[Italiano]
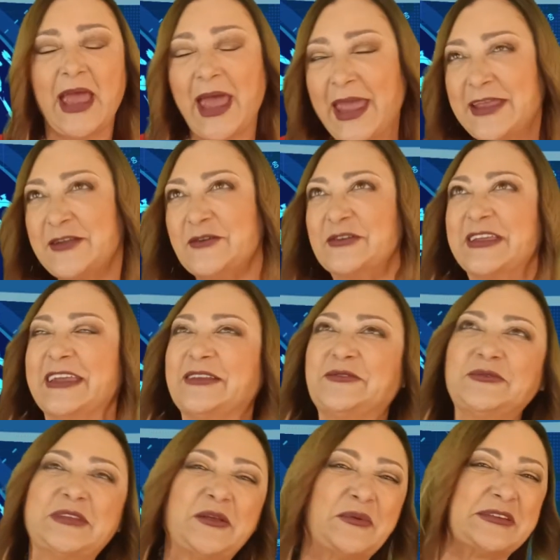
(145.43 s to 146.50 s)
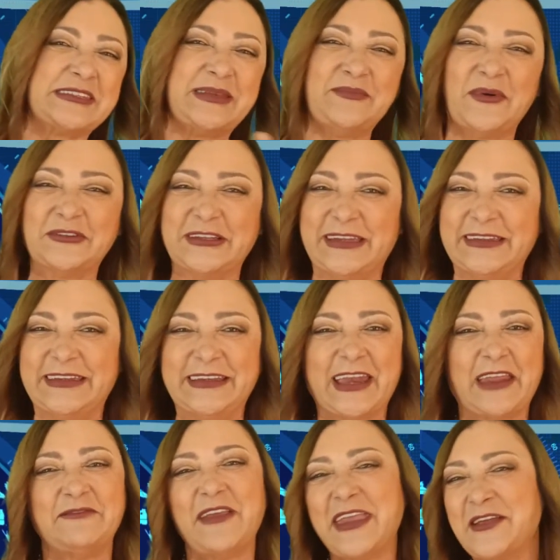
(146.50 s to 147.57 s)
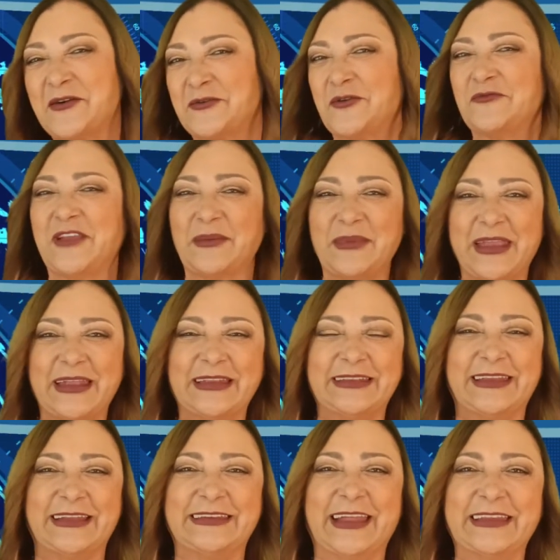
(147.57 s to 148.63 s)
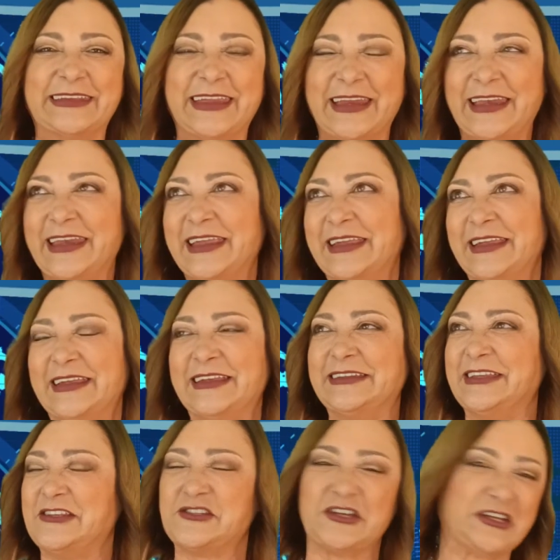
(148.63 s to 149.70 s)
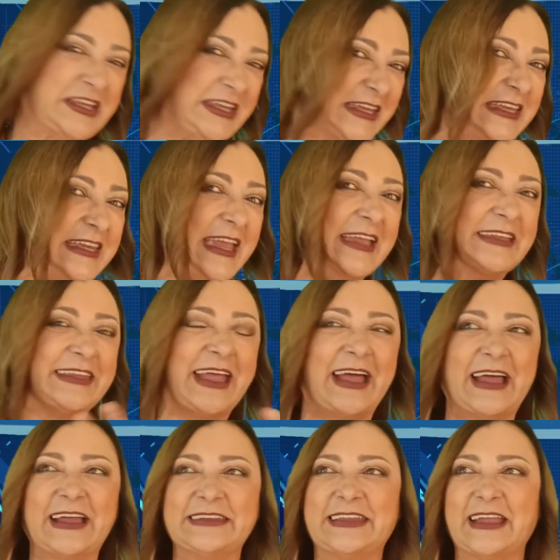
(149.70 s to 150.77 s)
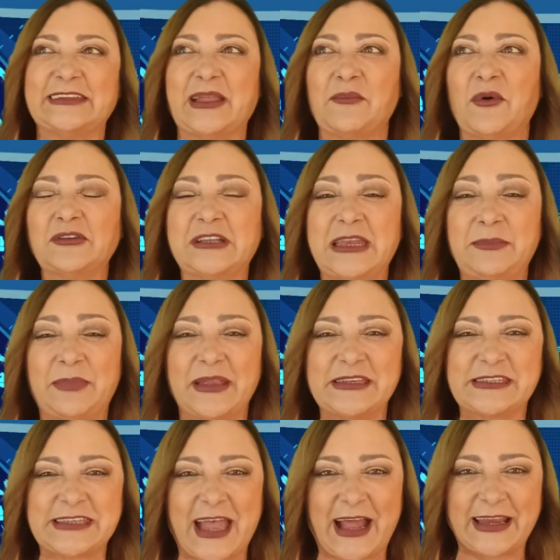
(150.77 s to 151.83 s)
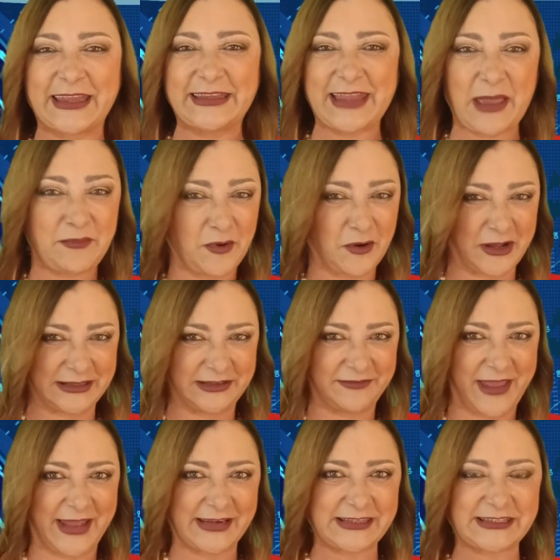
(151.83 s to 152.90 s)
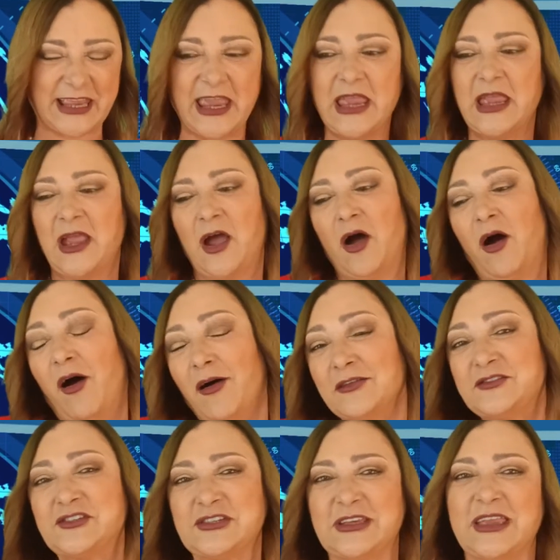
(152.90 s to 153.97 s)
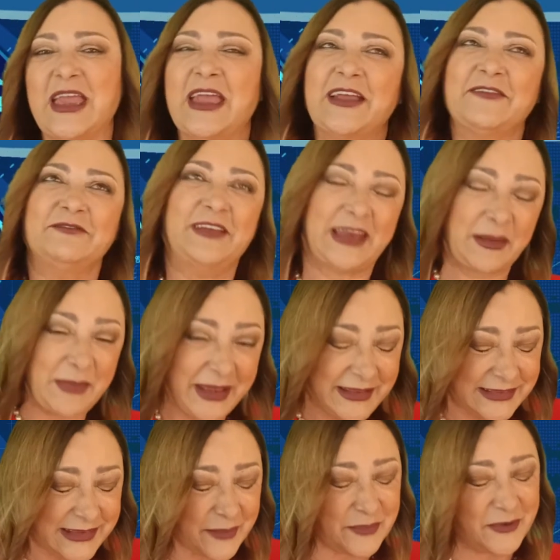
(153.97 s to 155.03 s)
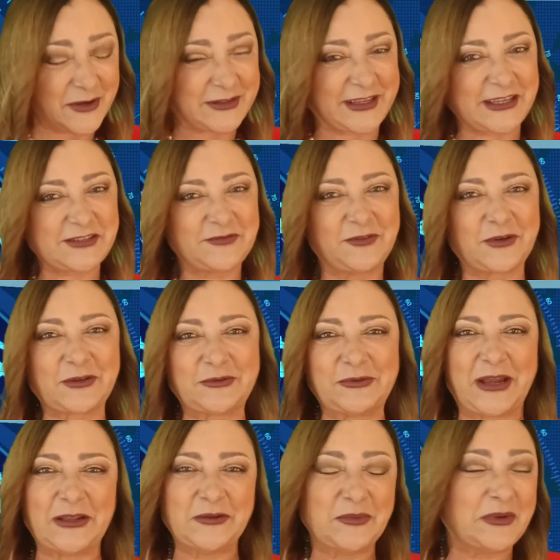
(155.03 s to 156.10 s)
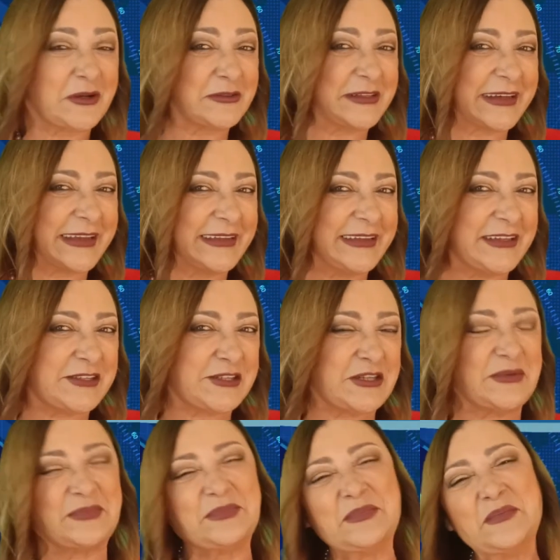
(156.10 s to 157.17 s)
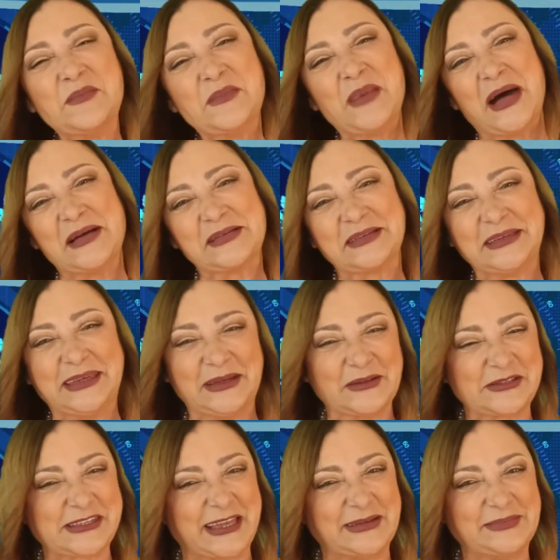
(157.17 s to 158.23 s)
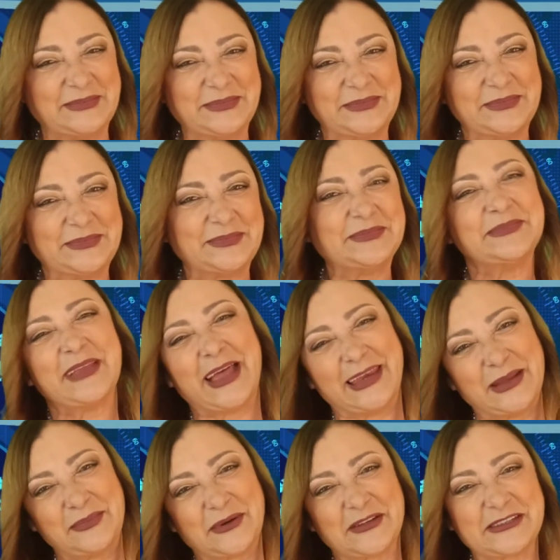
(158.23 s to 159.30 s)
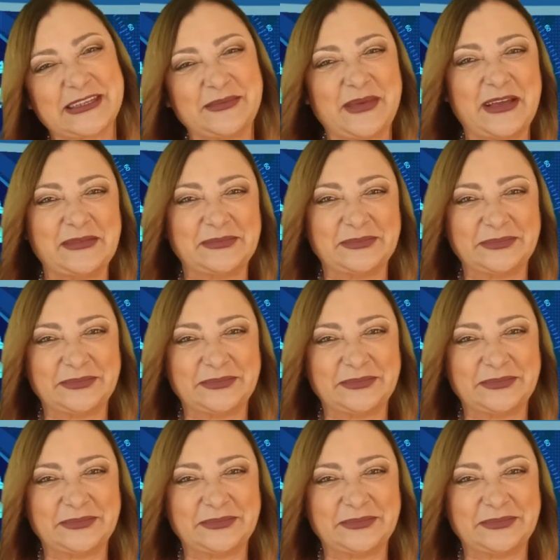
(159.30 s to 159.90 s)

Ecco che tutti questi modi di dire vengono ovviamente da delle dicerie, da, da, da modi di pensare in epoche diverse. Oggi veramente porta sfortuna il numero 13? Ma chi lo sa? Alla prossima.